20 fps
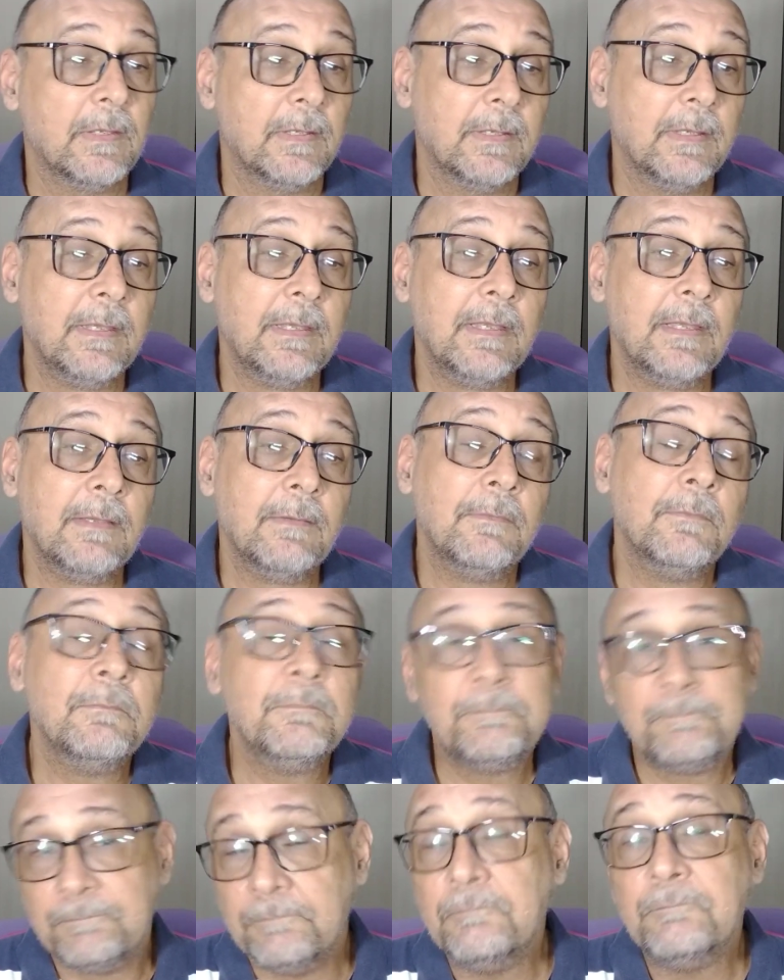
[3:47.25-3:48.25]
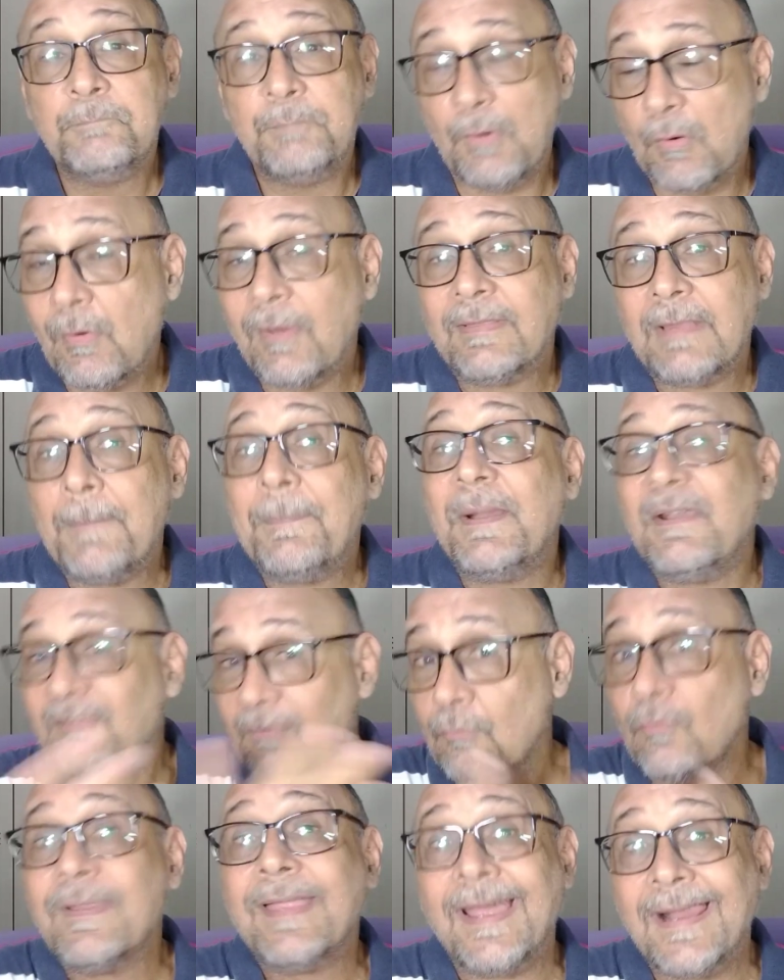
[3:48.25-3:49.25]
É um, um, pouco até
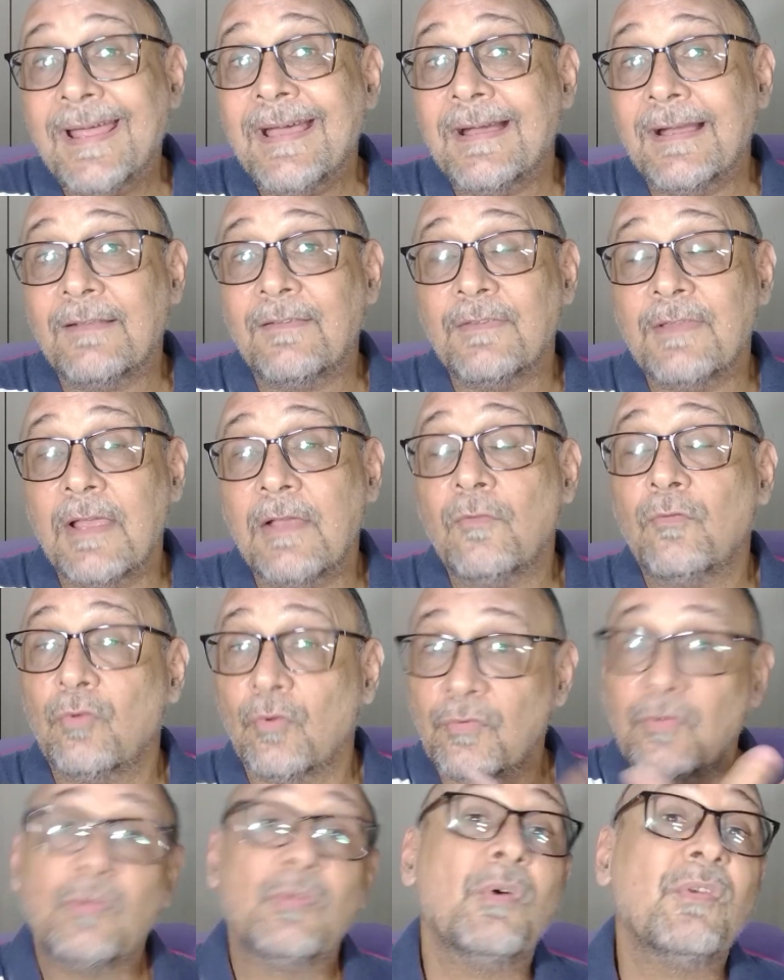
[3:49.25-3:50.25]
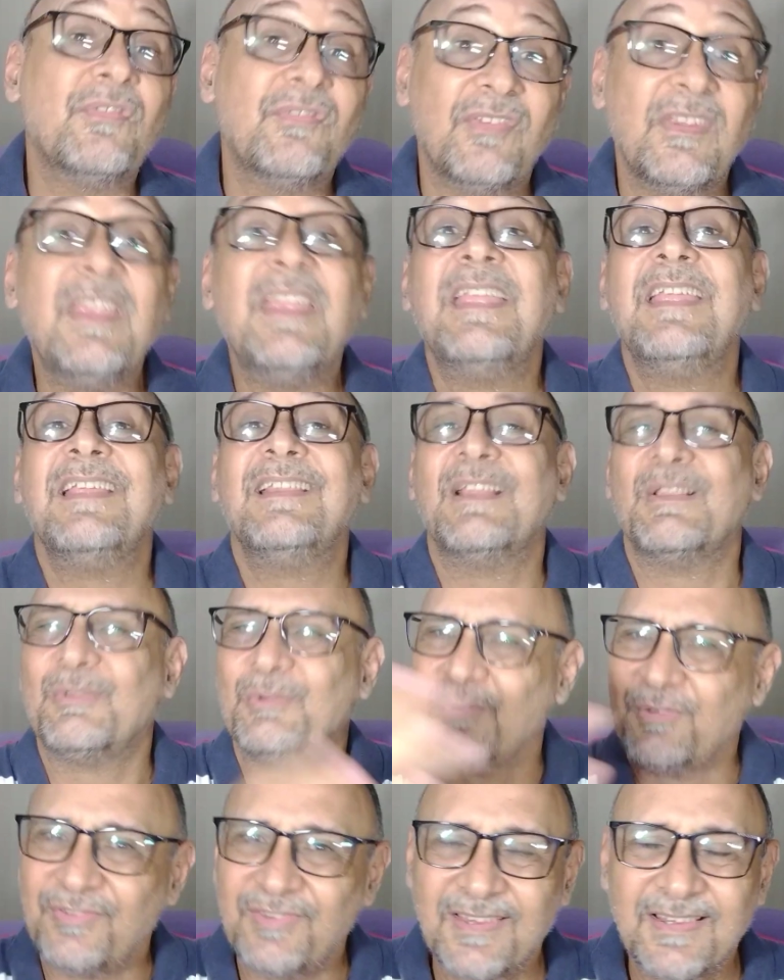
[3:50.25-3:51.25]
parecido do que era antes, né? Som de torcida,
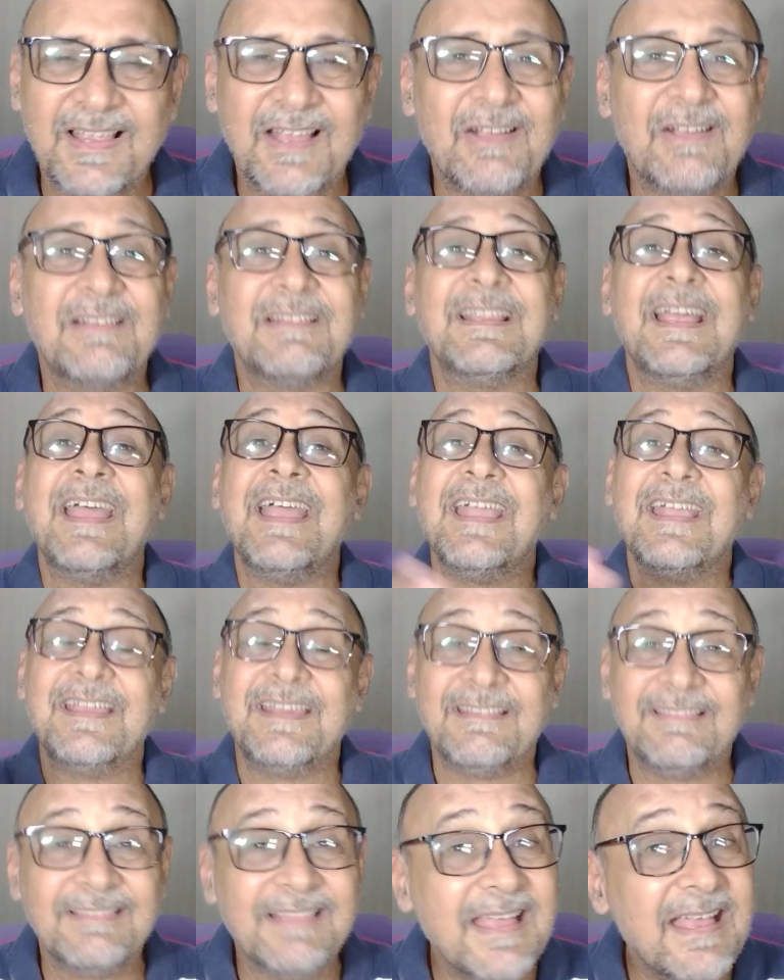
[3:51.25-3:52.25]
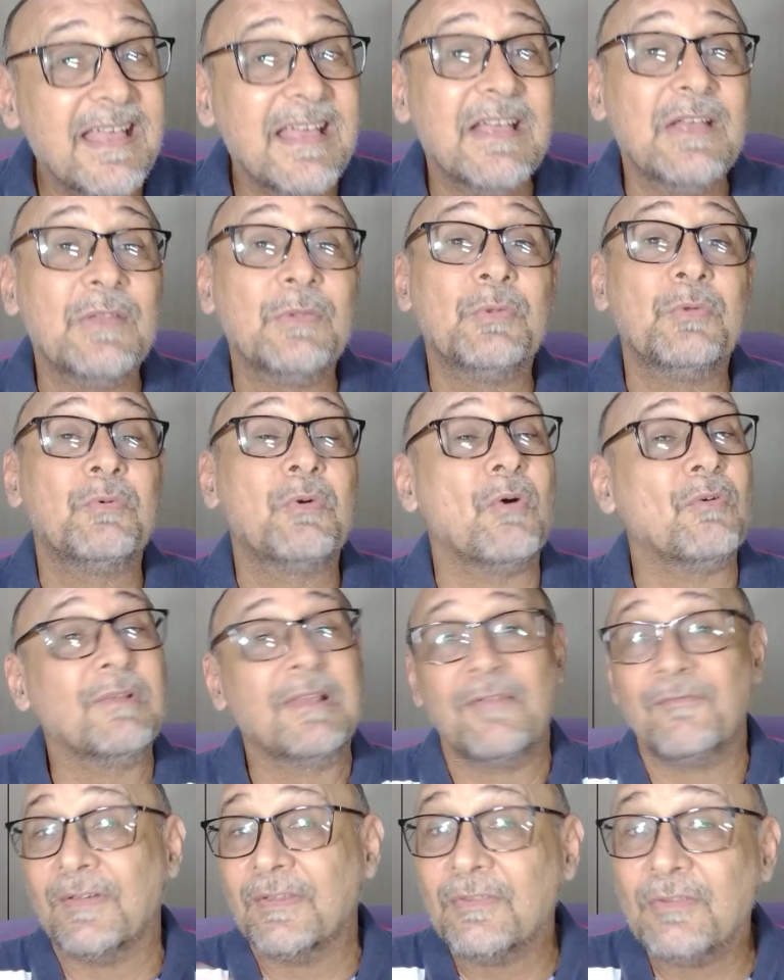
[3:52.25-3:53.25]
torcida né, gritando, gol do
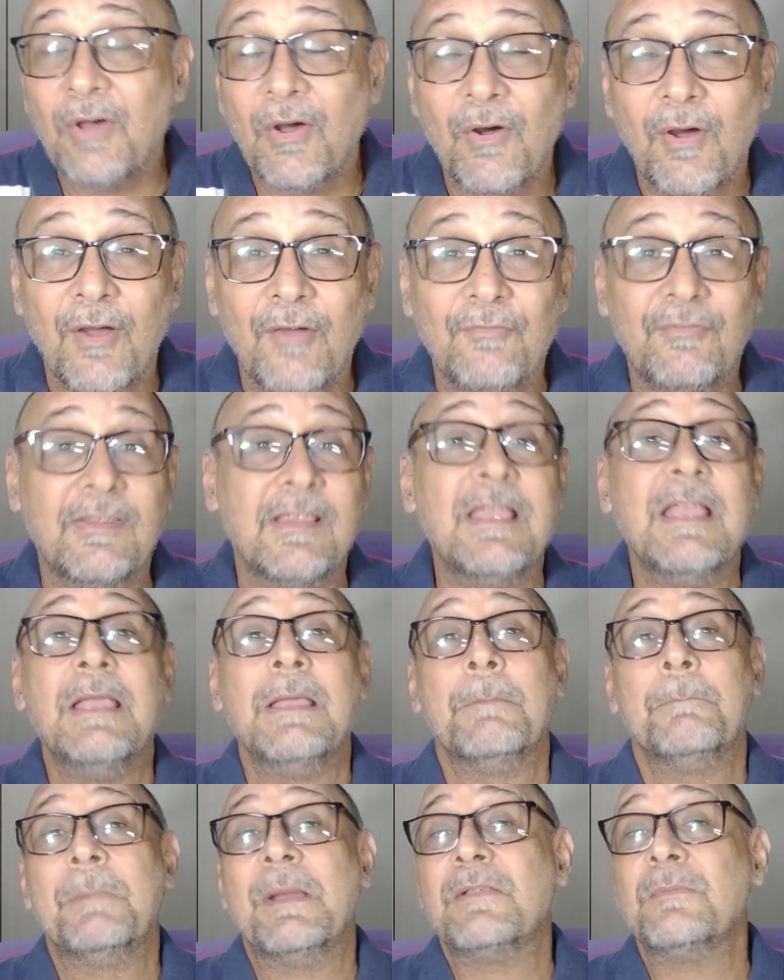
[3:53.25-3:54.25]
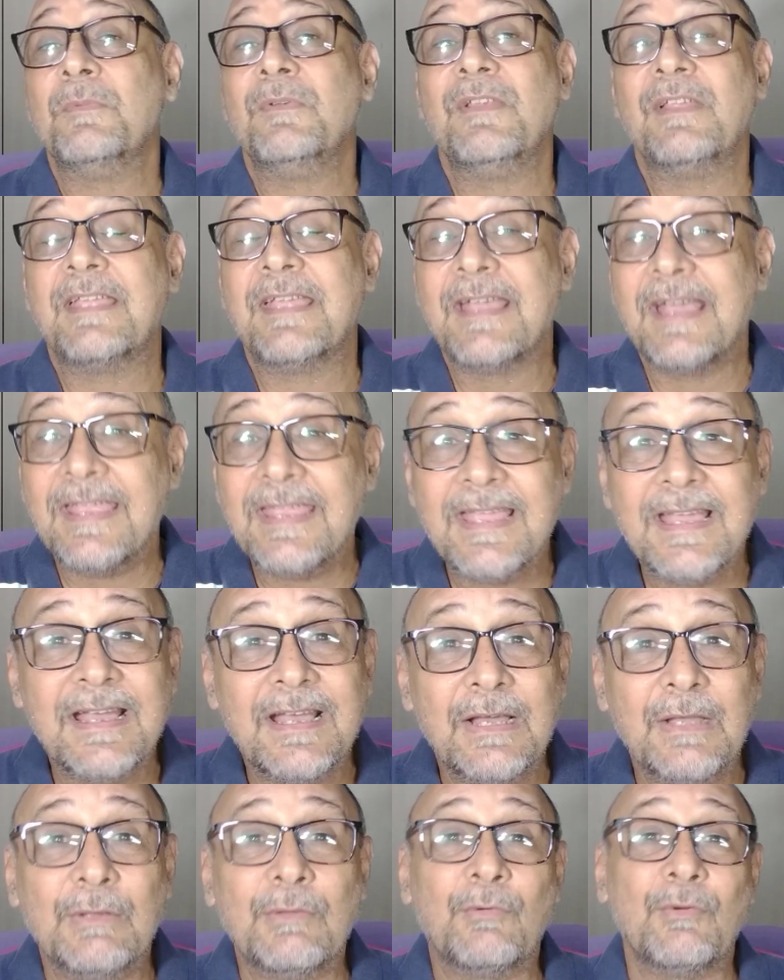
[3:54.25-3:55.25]
Lewandowski, Bayern Munique
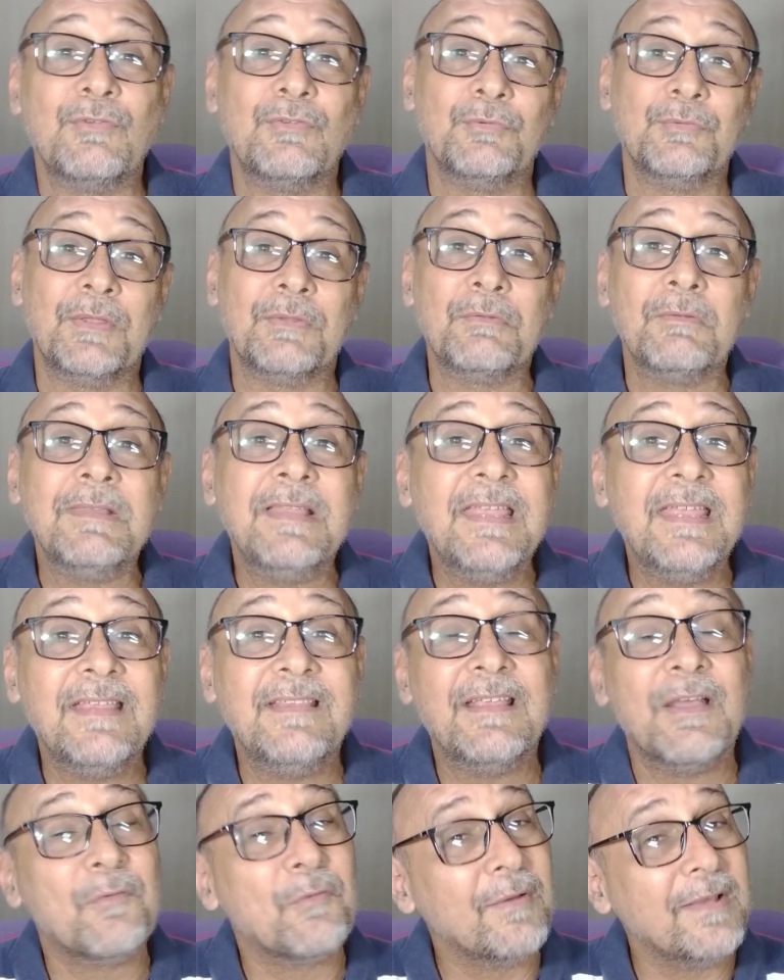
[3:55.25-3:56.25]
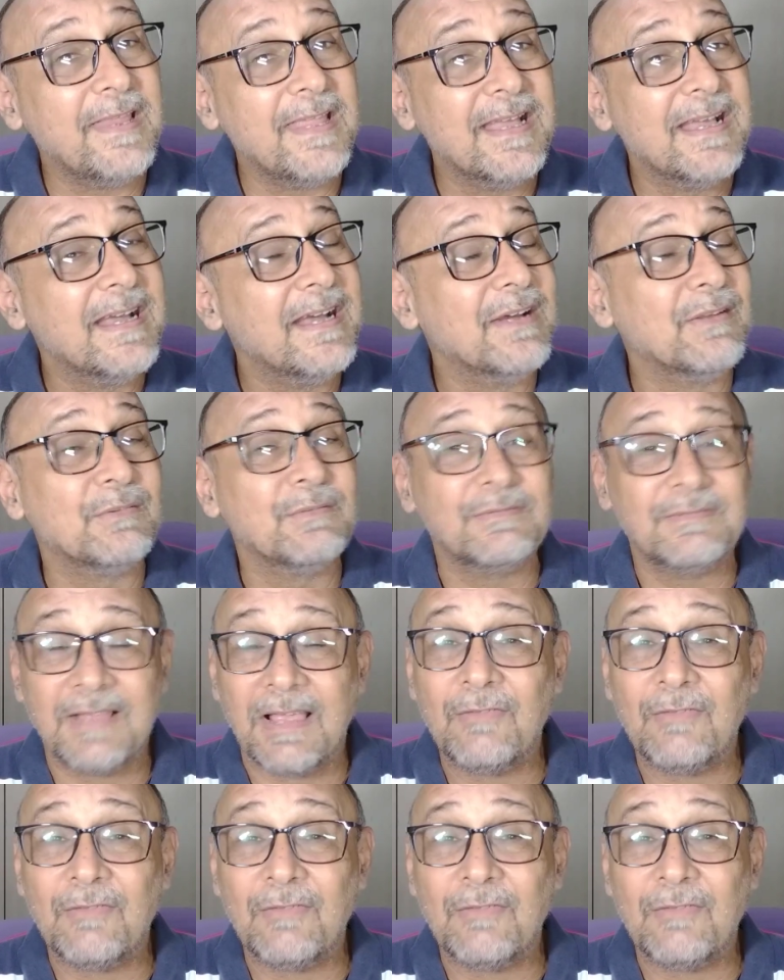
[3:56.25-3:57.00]
ganhando, continuando líder, goleando.